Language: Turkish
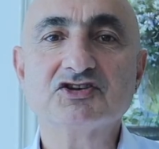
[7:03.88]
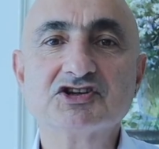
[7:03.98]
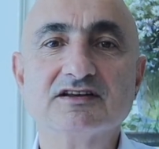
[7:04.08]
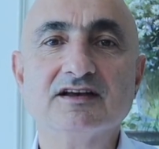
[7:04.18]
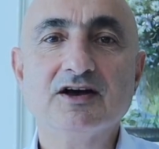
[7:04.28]

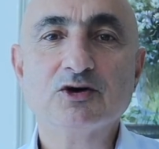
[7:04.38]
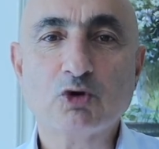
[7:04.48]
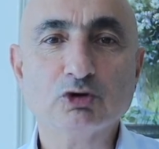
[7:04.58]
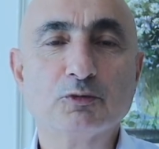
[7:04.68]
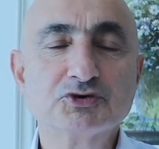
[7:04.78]
için
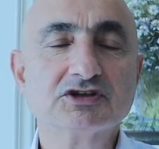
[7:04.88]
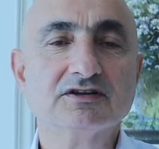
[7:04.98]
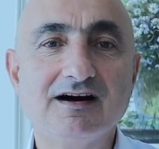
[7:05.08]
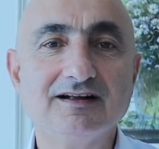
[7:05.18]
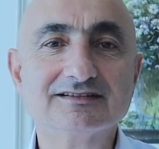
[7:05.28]
call option
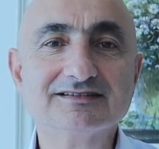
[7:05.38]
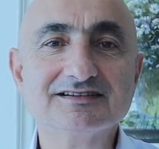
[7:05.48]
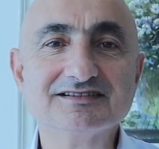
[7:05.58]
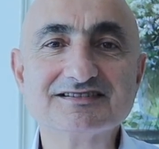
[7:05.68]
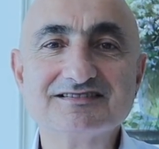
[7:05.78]

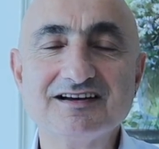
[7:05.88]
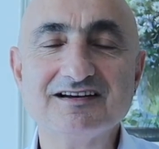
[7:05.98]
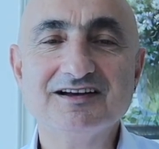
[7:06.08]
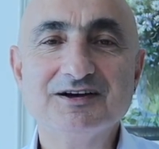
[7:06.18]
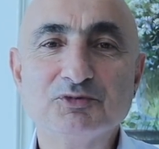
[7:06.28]

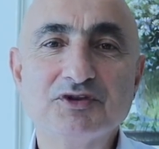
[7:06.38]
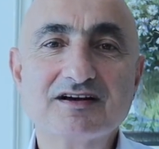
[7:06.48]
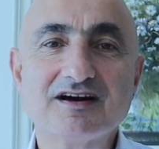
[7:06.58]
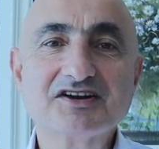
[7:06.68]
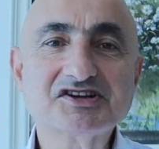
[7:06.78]
aldığınızda
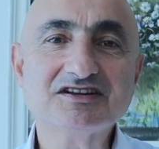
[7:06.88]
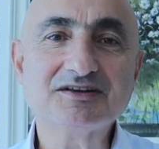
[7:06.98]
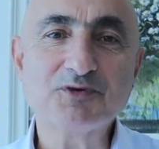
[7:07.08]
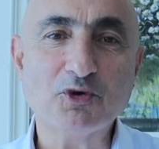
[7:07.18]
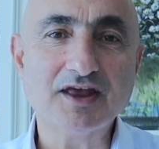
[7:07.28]
buna
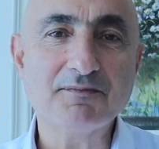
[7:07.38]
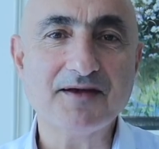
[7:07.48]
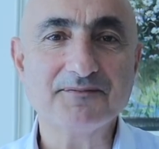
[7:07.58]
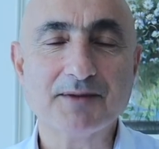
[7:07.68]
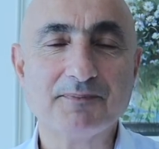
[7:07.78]
karşılık bir
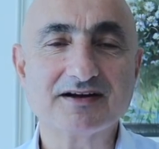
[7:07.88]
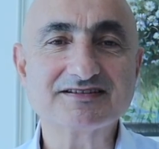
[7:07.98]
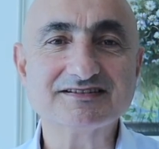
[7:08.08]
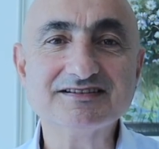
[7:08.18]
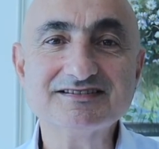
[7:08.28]
ödeme
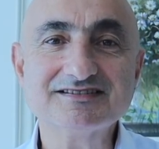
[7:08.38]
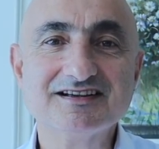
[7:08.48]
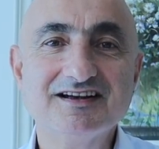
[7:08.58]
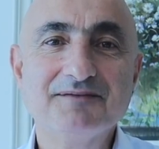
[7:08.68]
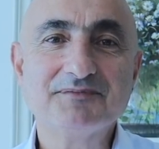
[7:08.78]

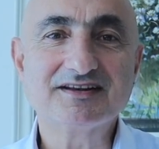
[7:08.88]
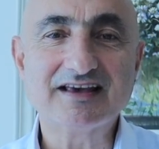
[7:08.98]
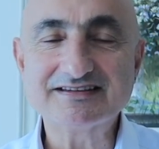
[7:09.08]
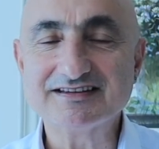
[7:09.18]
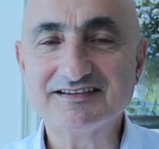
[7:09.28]
yaparsınız bir
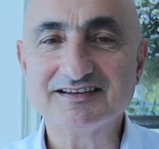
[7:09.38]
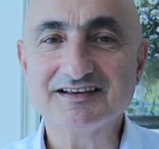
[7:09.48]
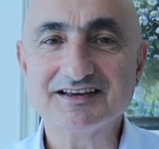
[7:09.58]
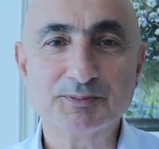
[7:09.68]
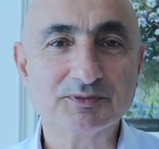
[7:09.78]

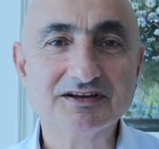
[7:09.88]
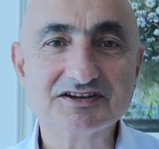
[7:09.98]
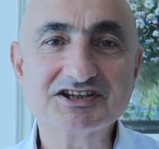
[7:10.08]
kesinti yapılır.